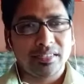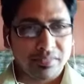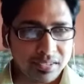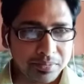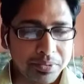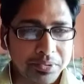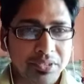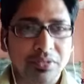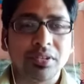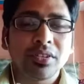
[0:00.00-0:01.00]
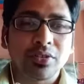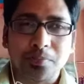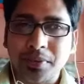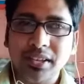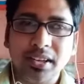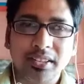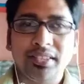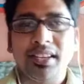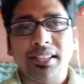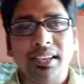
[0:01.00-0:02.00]
বিভিন্ন কোম্পানির হাতে দিয়ে
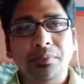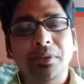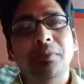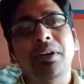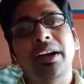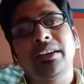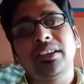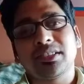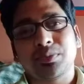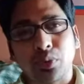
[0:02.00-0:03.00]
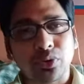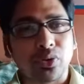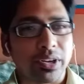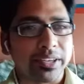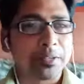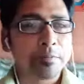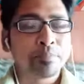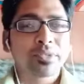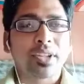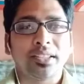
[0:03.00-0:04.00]
দেন বা বাইরে এক্সপোর্ট করেন তাদের
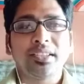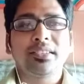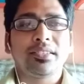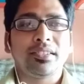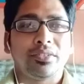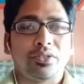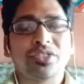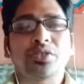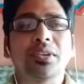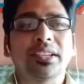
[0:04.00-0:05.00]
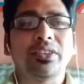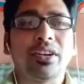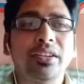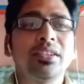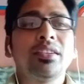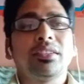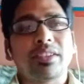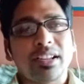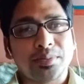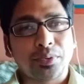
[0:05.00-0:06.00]
অনেক সময় কি হয়
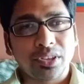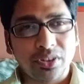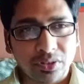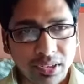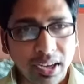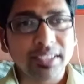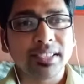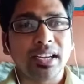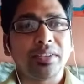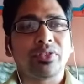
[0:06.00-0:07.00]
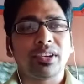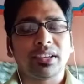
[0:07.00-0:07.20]
ট্রান্সপোর্টে যখন গাড়ি যায় ফলে কি হয়